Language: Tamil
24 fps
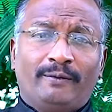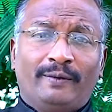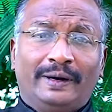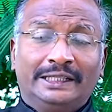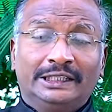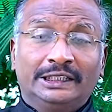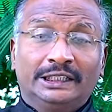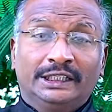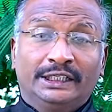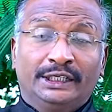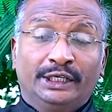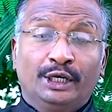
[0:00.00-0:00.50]

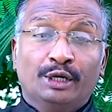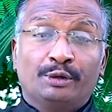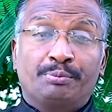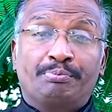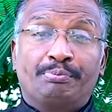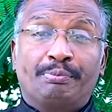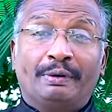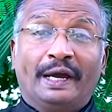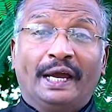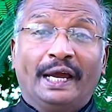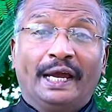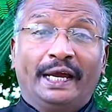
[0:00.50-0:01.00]
வந்து
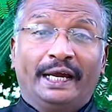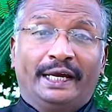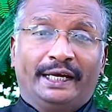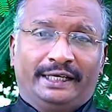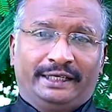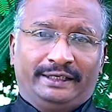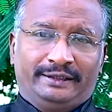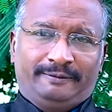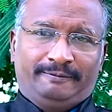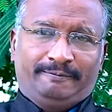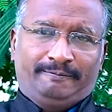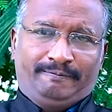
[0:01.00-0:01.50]

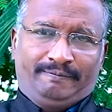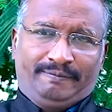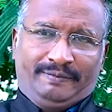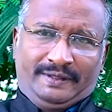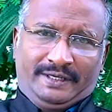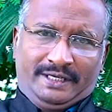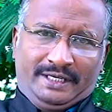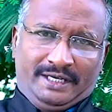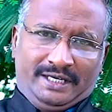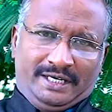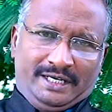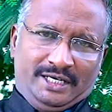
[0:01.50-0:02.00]
நிற்பேன்
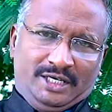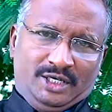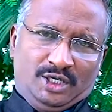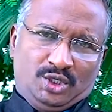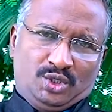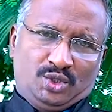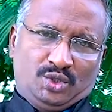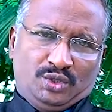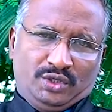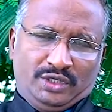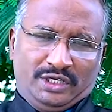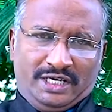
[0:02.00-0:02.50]

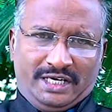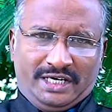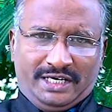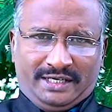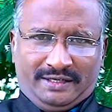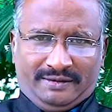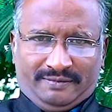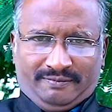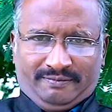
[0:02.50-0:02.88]
என்று சொன்னான்